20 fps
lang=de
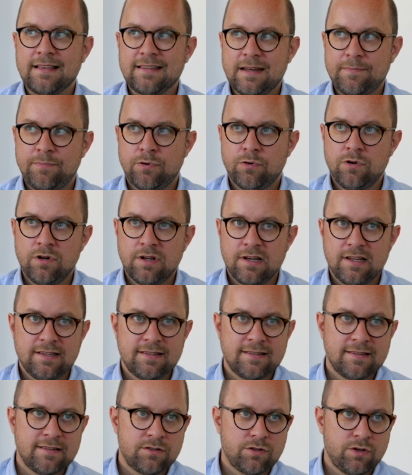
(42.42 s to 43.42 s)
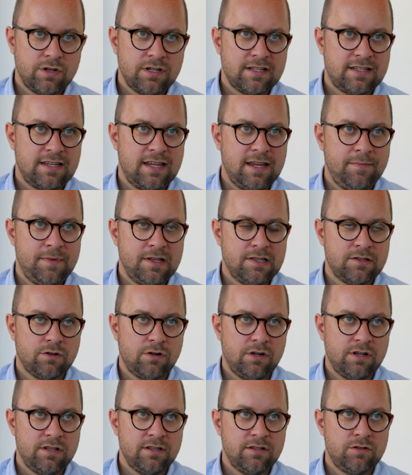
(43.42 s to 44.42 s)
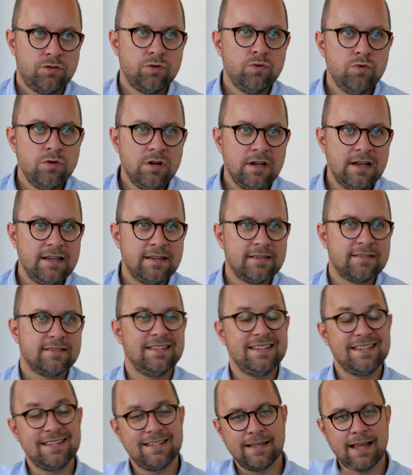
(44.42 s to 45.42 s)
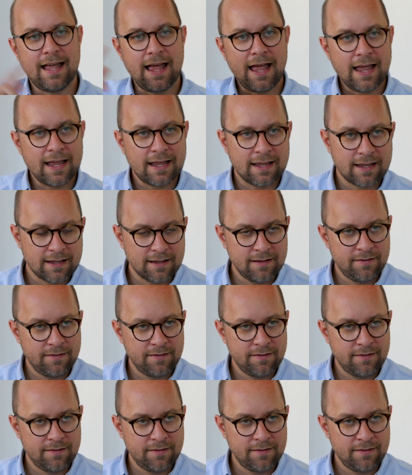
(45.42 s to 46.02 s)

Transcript: Also der Punkt ist, solche Themen sollten tunlichst nicht nach